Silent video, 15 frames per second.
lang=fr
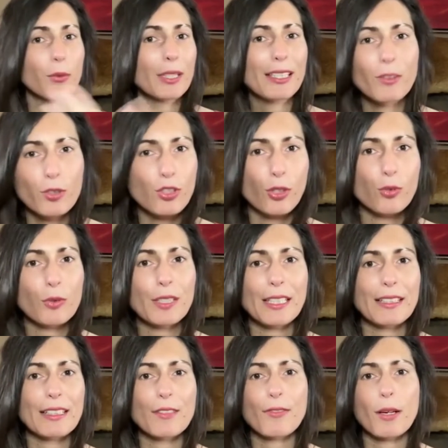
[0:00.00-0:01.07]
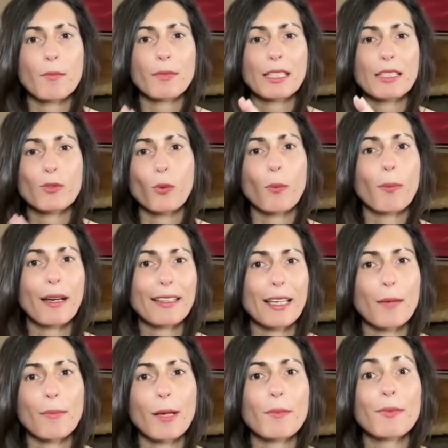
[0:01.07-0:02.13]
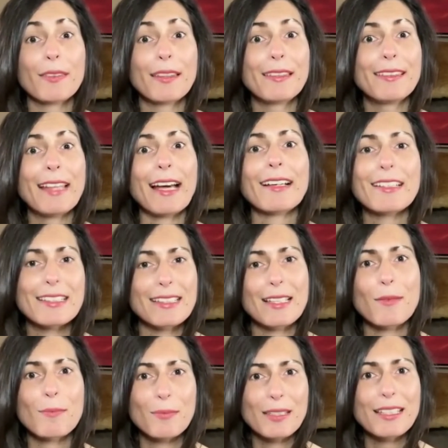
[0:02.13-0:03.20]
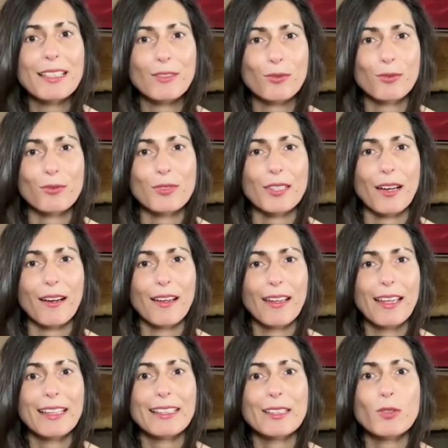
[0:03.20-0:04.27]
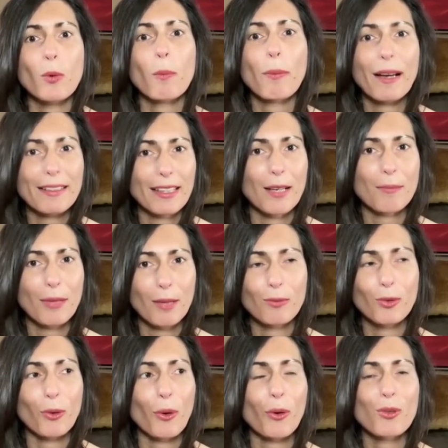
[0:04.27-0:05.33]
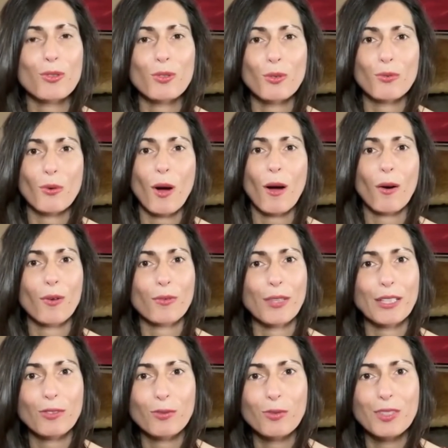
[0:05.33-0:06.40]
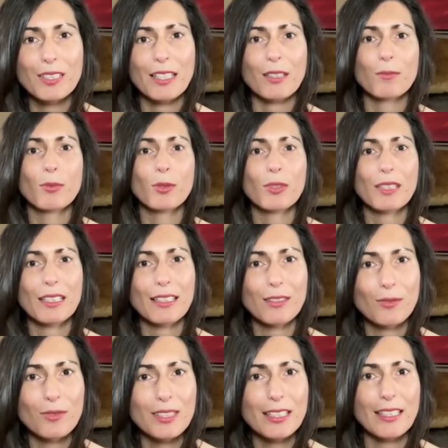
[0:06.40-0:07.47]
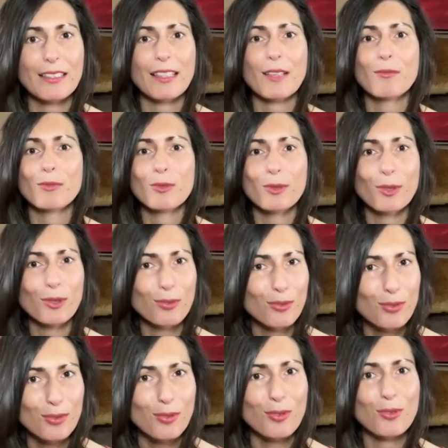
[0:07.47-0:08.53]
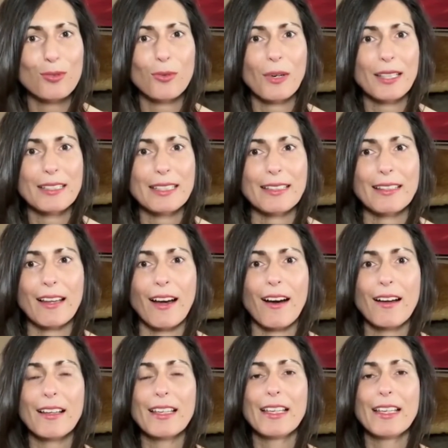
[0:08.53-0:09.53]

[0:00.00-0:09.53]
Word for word: et oui, aujourd'hui, il y a des femmes qui ne sont pas capables d'accepter tout ça qui sont pas capables de recevoir en fait toute cette beauté, tout cet amour, tout ce soin, etc.